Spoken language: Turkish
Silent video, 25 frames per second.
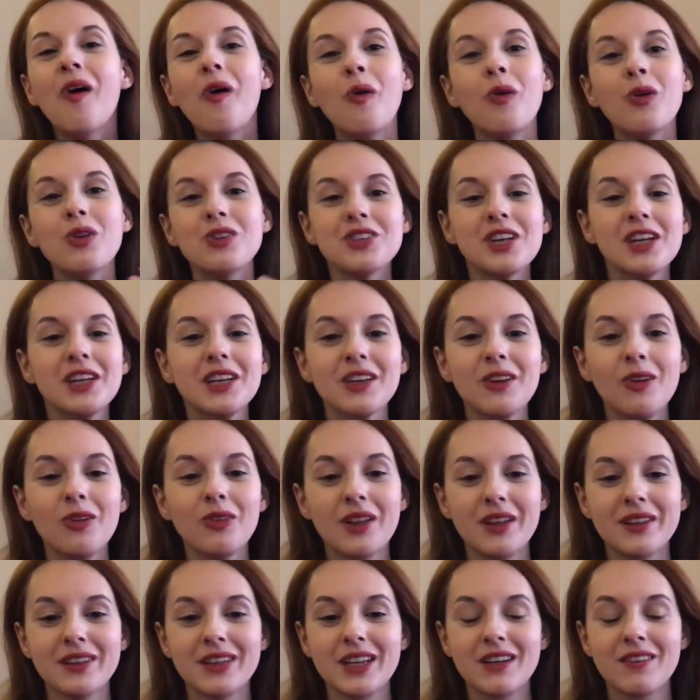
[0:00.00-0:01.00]
oyuncak
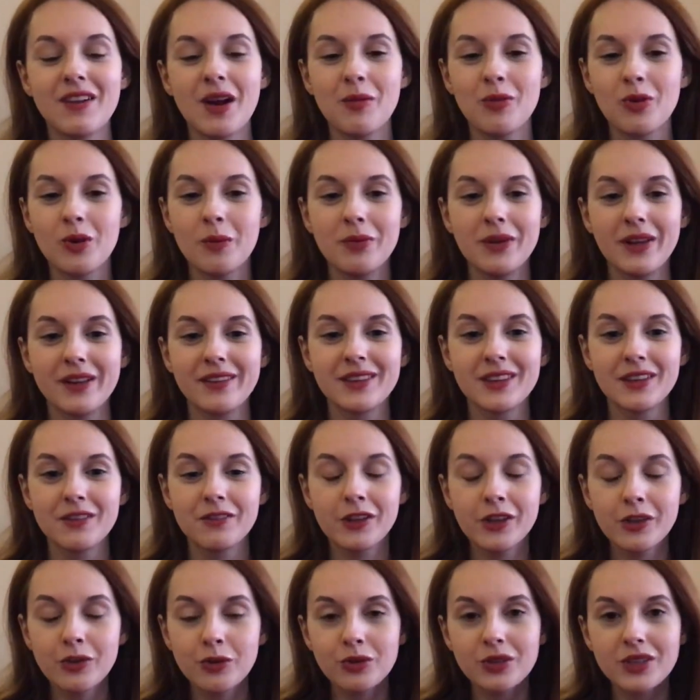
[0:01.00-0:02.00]
olanları var böyle plastik
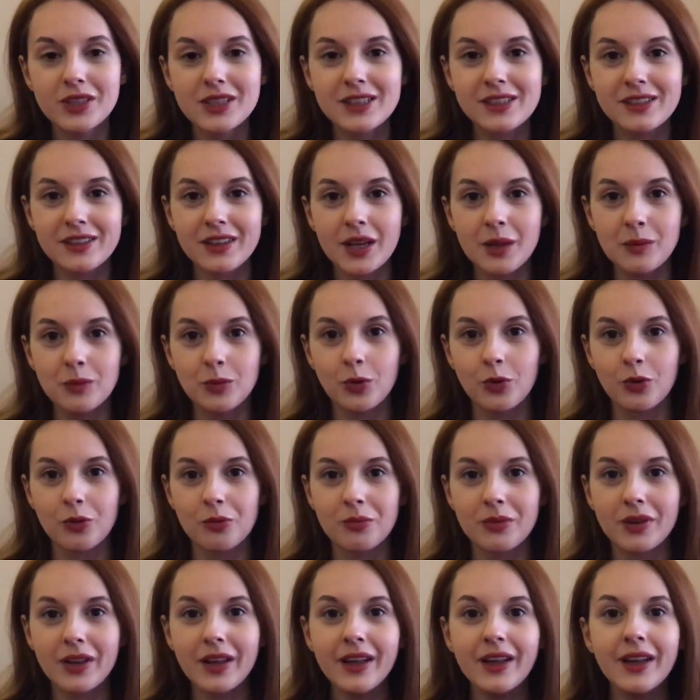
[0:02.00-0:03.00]
falan onları hiç
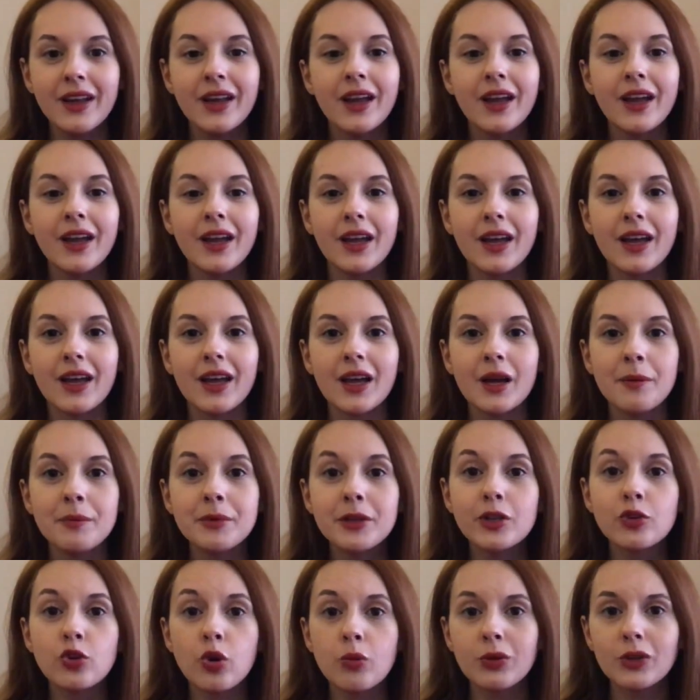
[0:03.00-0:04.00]
saymıyorum bile. E,
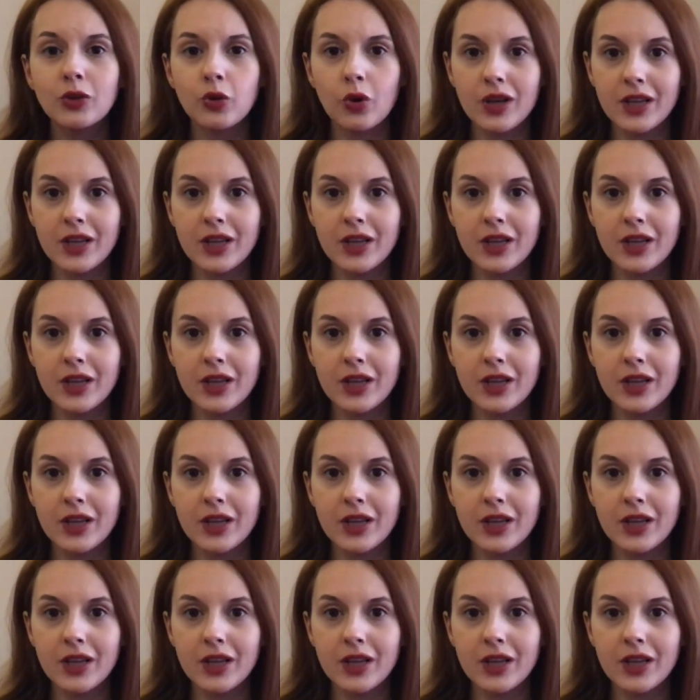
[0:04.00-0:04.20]
bir de Noble